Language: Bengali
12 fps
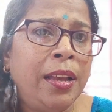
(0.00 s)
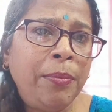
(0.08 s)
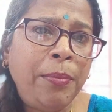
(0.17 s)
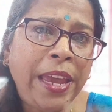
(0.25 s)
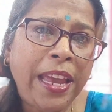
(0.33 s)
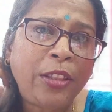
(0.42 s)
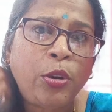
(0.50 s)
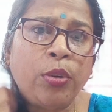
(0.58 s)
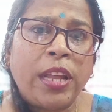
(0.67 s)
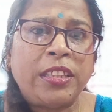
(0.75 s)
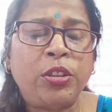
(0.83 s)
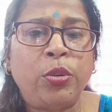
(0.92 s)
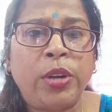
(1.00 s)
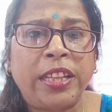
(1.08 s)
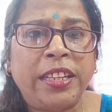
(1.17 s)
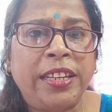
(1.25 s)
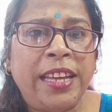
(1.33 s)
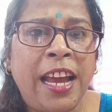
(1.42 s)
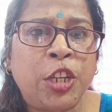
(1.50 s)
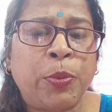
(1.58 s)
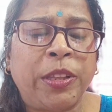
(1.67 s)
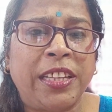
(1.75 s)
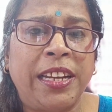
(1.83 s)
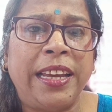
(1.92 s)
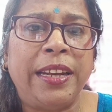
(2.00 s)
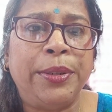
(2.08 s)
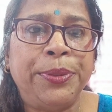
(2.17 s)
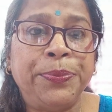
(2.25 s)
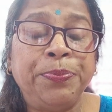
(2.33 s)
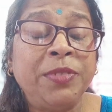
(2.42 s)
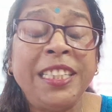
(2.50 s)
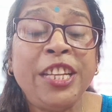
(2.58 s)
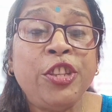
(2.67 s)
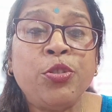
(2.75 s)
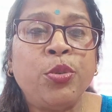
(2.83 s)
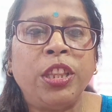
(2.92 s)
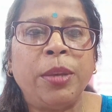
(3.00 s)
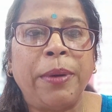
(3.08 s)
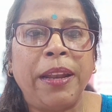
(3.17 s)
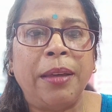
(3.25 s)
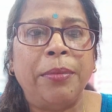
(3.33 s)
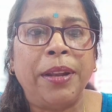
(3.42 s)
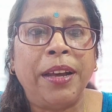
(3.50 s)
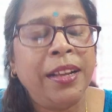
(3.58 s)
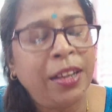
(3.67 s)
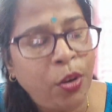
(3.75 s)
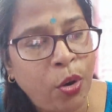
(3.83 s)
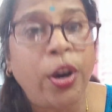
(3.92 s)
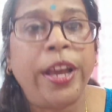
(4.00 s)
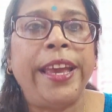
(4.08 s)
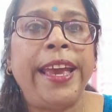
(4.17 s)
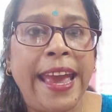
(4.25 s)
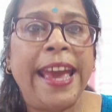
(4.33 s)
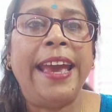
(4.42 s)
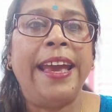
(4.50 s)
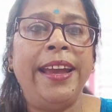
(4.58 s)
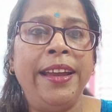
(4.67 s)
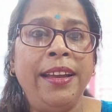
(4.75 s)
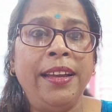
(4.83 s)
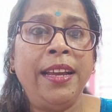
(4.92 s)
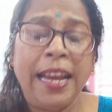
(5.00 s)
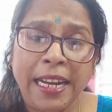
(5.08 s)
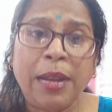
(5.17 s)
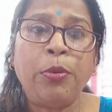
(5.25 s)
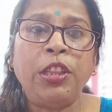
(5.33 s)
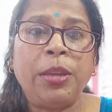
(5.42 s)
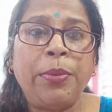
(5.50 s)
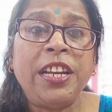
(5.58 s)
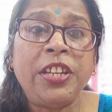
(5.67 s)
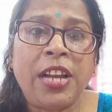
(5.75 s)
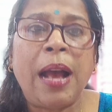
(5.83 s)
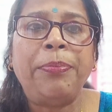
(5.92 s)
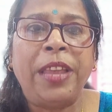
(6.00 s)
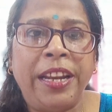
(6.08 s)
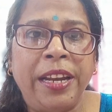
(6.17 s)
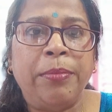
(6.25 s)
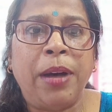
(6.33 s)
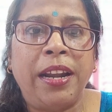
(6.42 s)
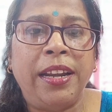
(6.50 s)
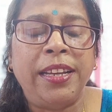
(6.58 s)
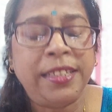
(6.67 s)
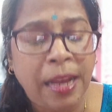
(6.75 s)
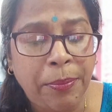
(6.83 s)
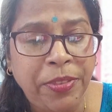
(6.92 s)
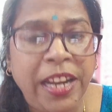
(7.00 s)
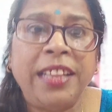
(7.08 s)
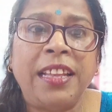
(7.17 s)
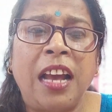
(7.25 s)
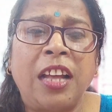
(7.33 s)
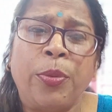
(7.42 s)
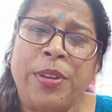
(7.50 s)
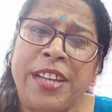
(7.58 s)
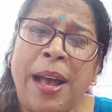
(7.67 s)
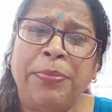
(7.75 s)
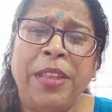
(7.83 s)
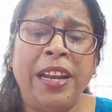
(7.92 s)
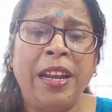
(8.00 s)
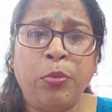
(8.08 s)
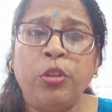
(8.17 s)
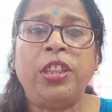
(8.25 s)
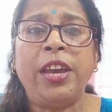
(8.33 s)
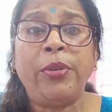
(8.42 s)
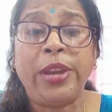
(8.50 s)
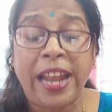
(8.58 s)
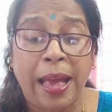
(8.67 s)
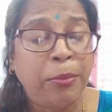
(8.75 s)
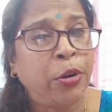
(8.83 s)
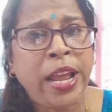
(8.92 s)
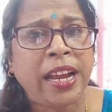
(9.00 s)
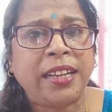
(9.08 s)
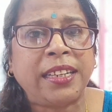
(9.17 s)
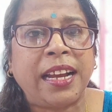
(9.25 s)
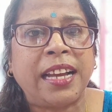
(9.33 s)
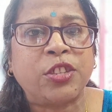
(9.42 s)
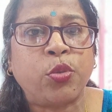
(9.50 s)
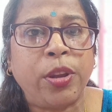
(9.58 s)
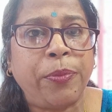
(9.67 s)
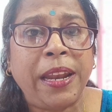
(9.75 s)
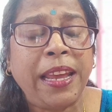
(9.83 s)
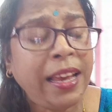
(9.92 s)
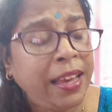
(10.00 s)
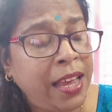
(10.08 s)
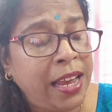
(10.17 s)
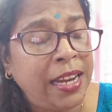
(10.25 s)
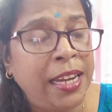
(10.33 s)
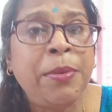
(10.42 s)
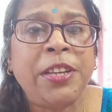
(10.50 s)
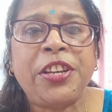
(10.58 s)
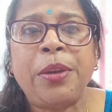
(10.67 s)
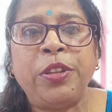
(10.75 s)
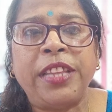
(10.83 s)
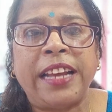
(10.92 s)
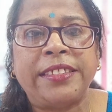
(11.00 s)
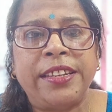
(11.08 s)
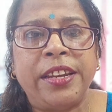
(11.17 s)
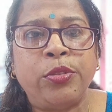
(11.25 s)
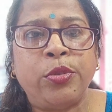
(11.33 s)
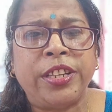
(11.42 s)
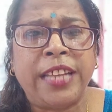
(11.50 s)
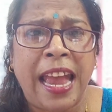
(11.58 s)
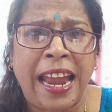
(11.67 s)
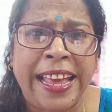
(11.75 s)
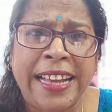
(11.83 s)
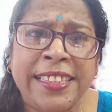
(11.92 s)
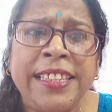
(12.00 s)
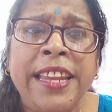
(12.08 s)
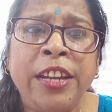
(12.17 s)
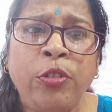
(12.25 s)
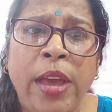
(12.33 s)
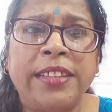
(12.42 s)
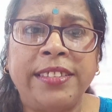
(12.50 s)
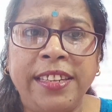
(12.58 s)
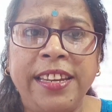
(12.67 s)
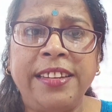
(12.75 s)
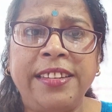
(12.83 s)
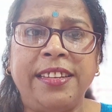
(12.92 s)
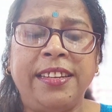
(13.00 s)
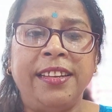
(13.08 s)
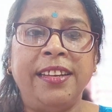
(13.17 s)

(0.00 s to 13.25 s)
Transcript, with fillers: মেয়ে দৌড়াতে দৌড়াতে নিয়ে হাসপাতালে গেল কিচ্ছু করতে পারলাম না হয় হ্যাঁ এটা বলতে পারি সাবধানের মার নেই সাবধানে থাকতে হবে সাবধানের মধ্যেও এরা এমন এক একটা কাজ করে ফেলে নিমেষের মধ্যে অ্যাক্সিডেন্ট ঘটে যায় আর অ্যাক্সিডেন্ট তো অ্যাক্সিডেন্টই